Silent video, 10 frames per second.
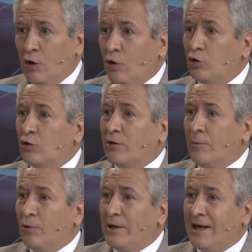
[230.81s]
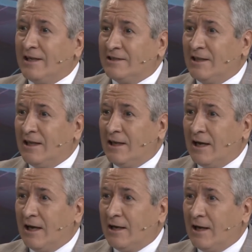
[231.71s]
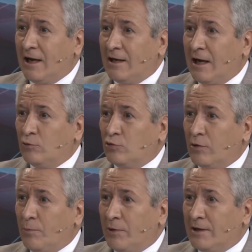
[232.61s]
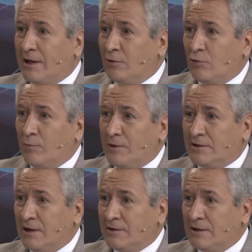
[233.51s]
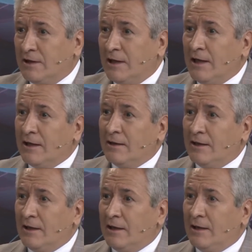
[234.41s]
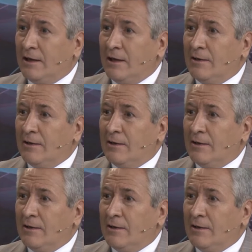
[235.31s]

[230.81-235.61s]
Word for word: Otros que podían acceder al, auto después de tantos meses de,